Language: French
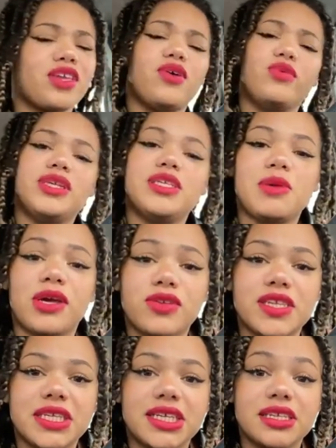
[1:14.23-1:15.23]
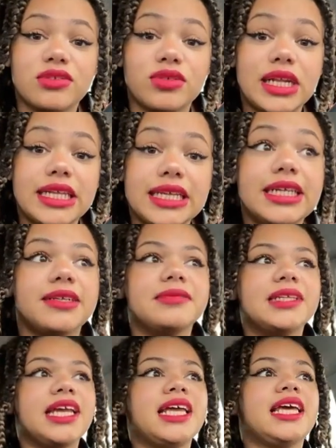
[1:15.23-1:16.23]
On espère que ce sera ça toute l'année. Hein.
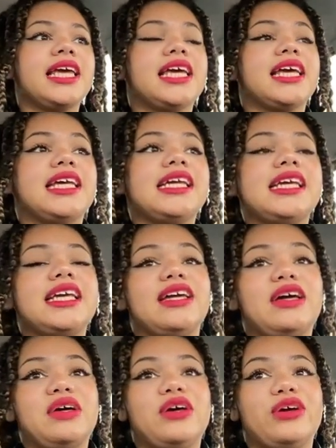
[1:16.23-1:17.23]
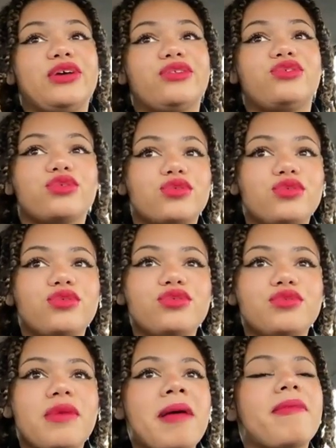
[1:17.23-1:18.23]
Et euh, du
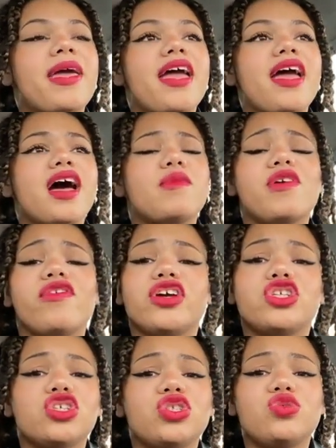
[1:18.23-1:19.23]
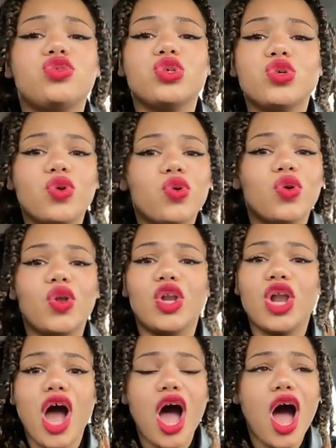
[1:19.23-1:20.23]
coup, ma mère, m'avait acheté du
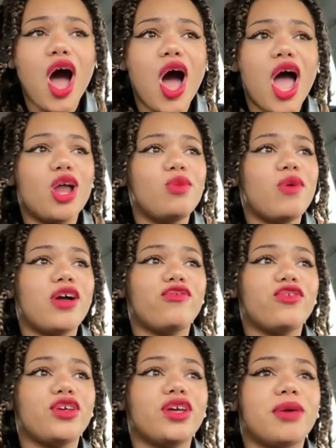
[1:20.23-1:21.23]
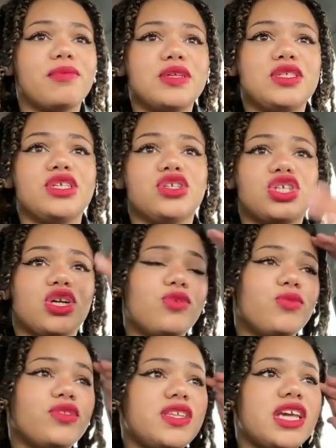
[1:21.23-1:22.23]
chocolat, elle m'a fait, elle m'a dit, euh, j'ai
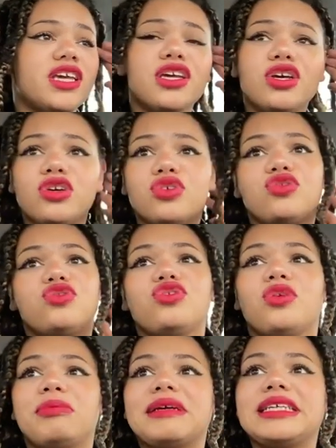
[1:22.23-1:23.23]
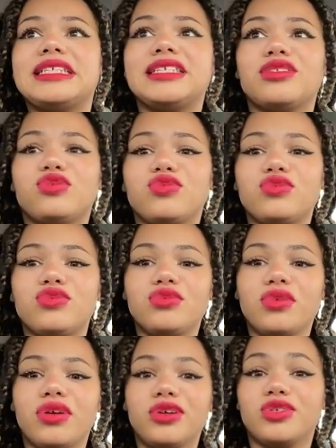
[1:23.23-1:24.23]
commandé une surprise et tout,
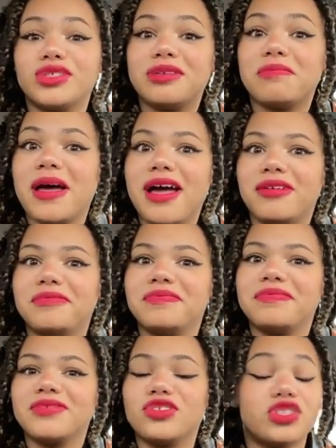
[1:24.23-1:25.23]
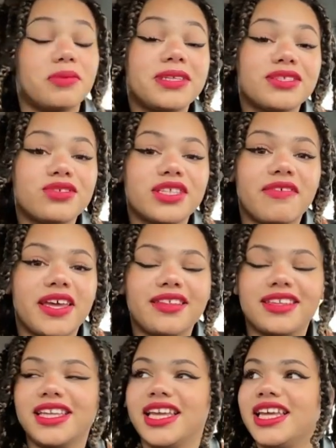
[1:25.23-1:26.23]
euh, je sais pas, je sais pas ce que ça va
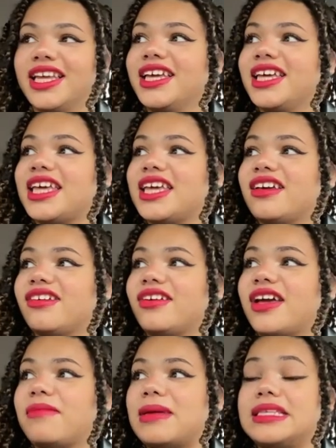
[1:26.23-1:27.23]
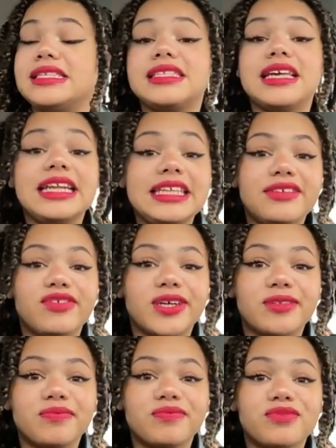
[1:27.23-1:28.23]
être. Et elle m'a dit que c'est un
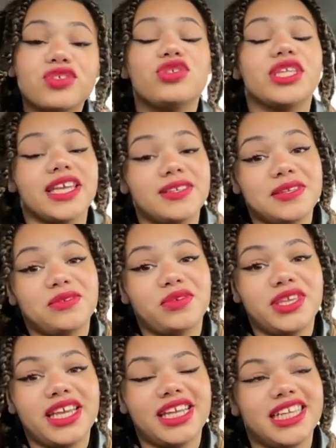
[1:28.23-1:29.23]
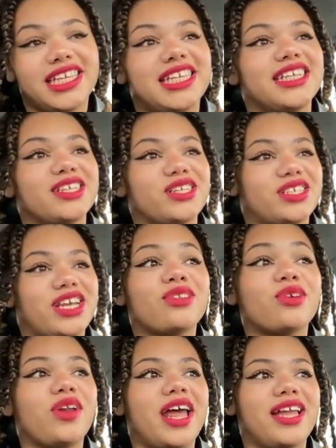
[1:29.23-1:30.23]
livre. Je suis très étonnée et
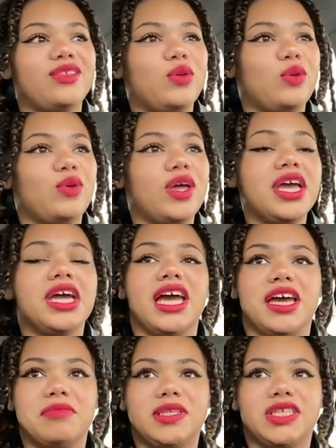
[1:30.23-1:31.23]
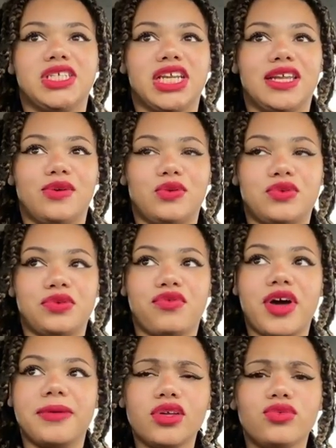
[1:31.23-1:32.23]
j'attends là de, elle m'a dit que j'allais le
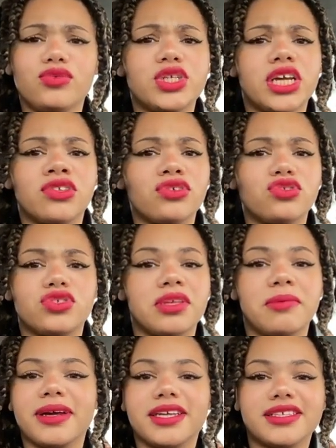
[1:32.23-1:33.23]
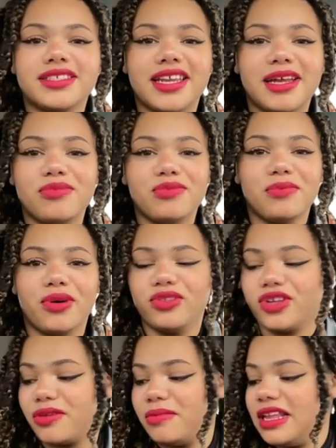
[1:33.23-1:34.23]
recevoir, donc j'attends, je sais pas qu'est-ce qu'elle a pu me prendre
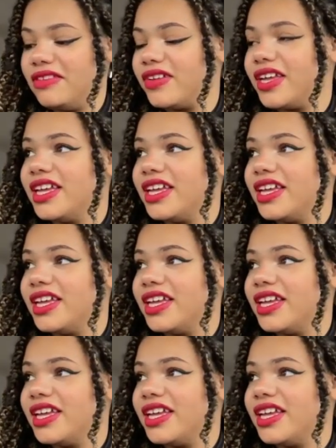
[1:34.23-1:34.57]
comme livre